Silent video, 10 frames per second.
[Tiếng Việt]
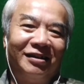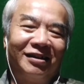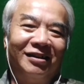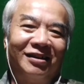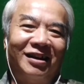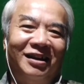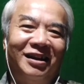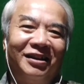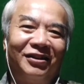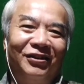gửi ờ,
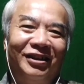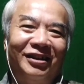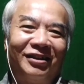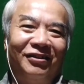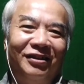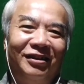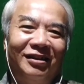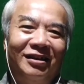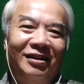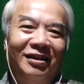lời tôi ờ,
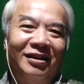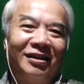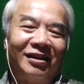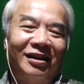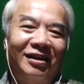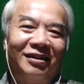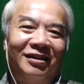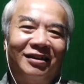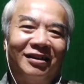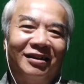tôi sẽ
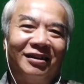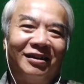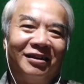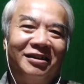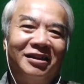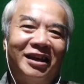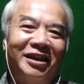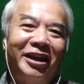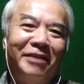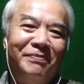ờ, chia sẻ
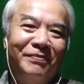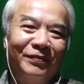thêm